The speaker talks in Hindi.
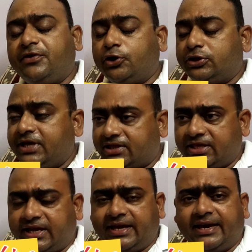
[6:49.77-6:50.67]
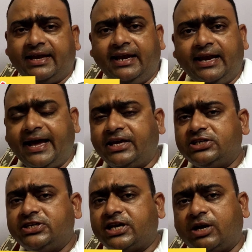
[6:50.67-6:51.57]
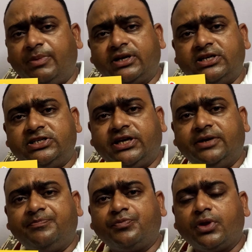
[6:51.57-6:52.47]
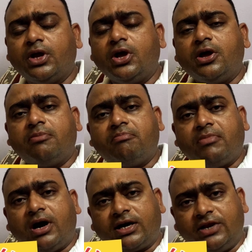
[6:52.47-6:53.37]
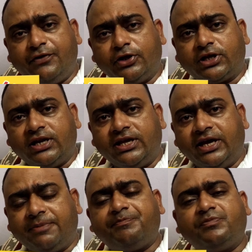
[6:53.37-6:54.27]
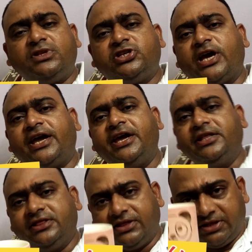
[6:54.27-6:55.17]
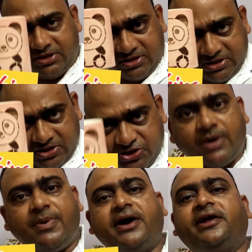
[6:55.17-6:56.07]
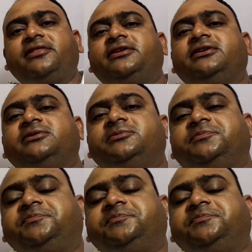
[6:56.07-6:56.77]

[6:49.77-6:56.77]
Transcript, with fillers: मेरी वीडियो देखते रहिए लाइक कीजिए कमेंट कीजिए अगली वीडियो तक के लिए जय हिंद जय भारत